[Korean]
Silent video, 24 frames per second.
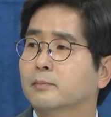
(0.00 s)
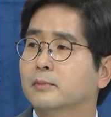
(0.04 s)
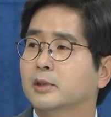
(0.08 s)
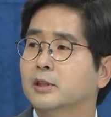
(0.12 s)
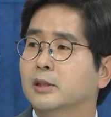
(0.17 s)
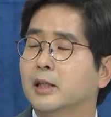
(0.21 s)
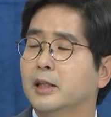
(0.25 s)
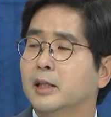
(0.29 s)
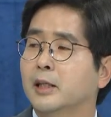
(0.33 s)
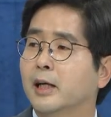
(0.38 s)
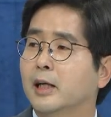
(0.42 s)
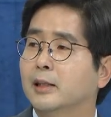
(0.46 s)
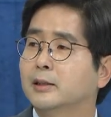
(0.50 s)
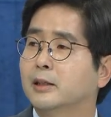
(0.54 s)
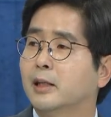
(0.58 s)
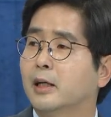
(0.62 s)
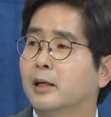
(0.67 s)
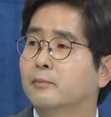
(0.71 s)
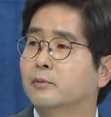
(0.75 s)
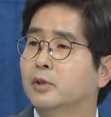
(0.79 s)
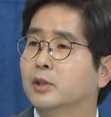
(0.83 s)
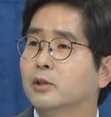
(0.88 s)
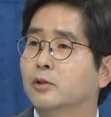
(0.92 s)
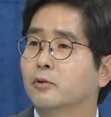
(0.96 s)
이제 일할
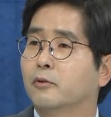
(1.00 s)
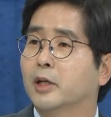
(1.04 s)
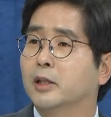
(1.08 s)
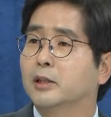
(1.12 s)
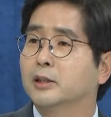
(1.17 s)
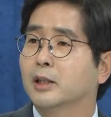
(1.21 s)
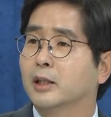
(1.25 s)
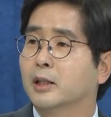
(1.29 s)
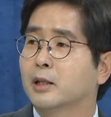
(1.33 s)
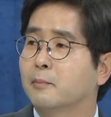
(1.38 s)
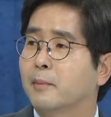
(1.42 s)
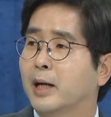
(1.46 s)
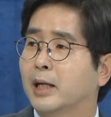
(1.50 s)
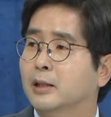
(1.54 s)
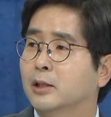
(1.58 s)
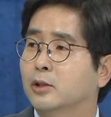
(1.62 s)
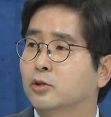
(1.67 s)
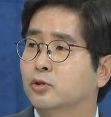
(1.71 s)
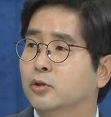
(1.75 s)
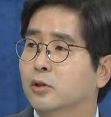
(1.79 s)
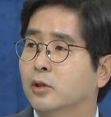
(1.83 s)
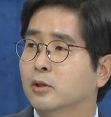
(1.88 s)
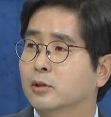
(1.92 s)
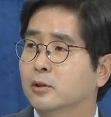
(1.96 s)
사람들은 굉장히 많이
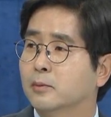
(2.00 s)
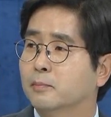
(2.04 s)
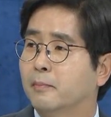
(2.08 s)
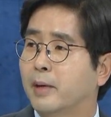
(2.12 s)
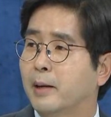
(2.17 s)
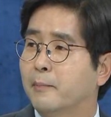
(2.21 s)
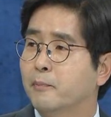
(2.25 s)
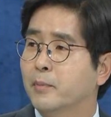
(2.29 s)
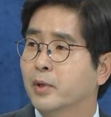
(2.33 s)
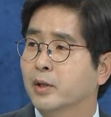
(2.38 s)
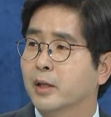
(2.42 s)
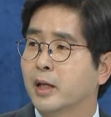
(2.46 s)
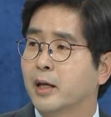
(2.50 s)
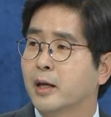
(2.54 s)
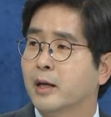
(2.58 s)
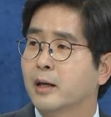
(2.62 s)
줄어든 반면에